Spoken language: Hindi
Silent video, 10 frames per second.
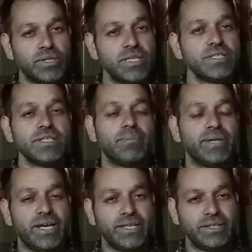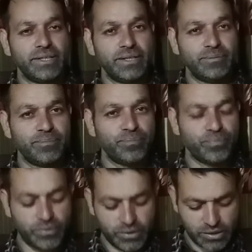किसने बनाई है
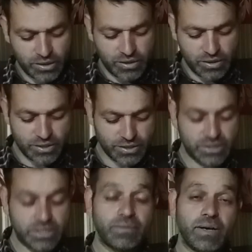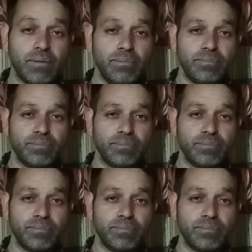इसका जवाब